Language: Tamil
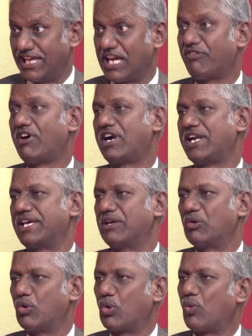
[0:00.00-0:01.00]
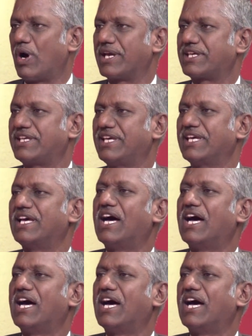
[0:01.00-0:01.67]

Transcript: ஏவாளை உருவாக்கி